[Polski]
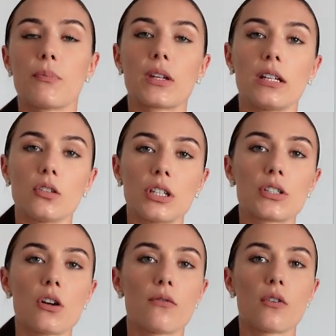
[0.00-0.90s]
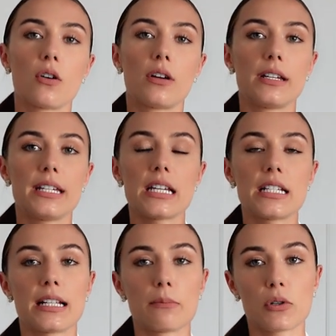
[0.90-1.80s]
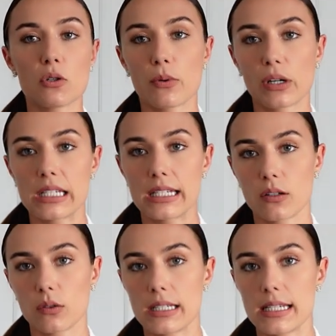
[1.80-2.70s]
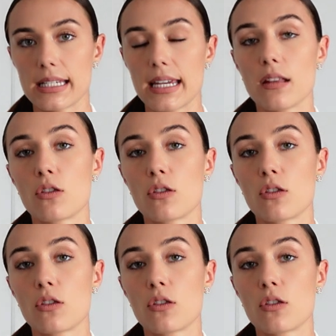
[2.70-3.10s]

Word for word: E, dodatkowo, e, jeśli ten poziom progesteronu jest niski,